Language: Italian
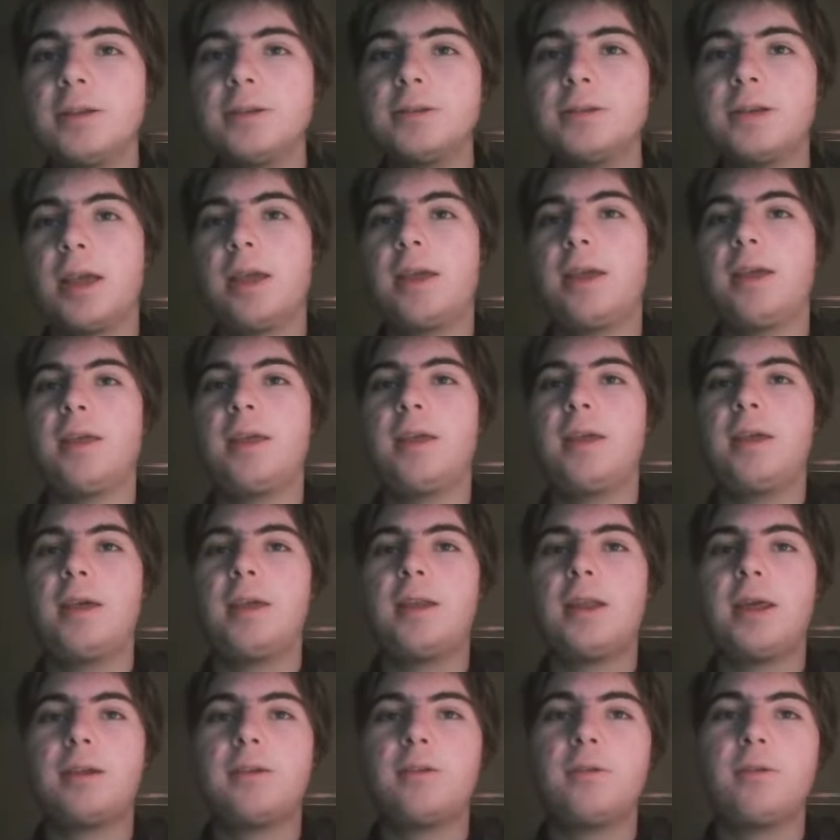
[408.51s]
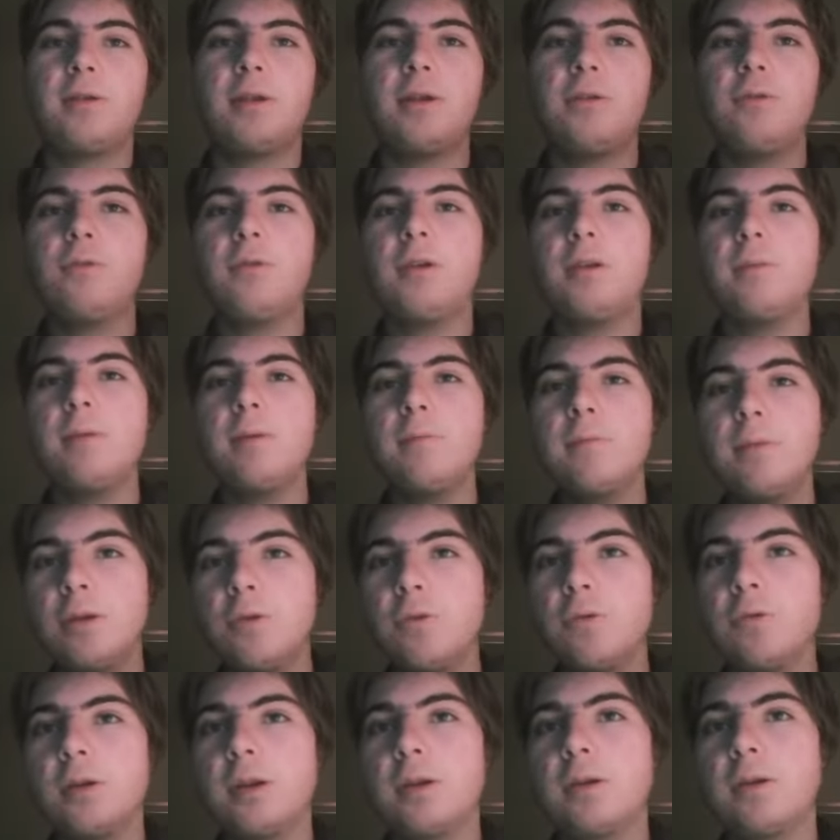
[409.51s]
cioè, eh, adesso negli ultimi
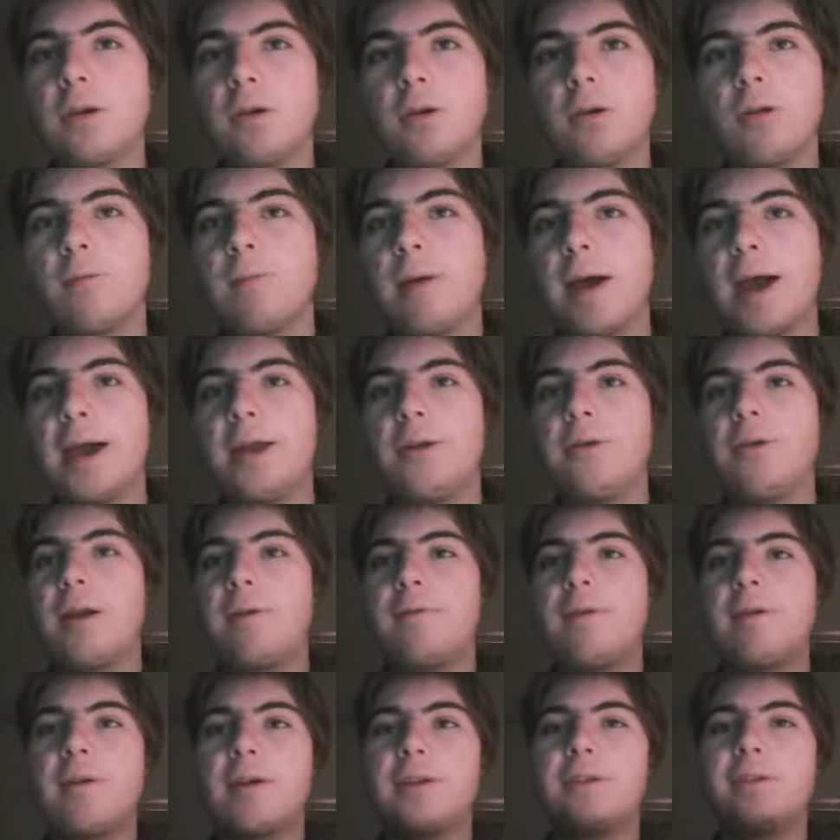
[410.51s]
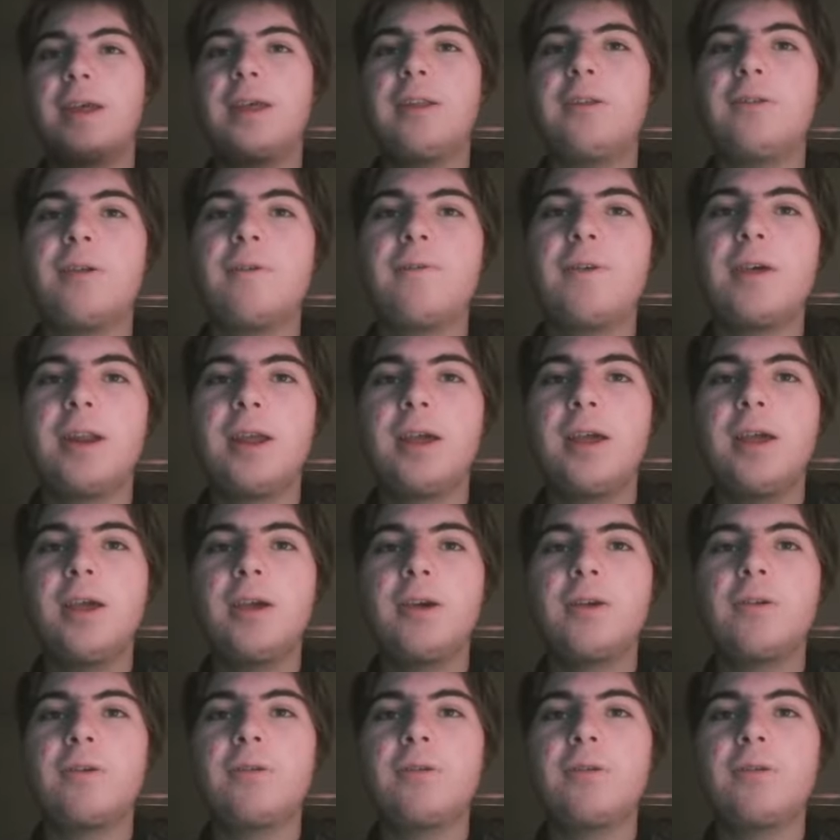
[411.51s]
minuti secondo me non aveva senso avere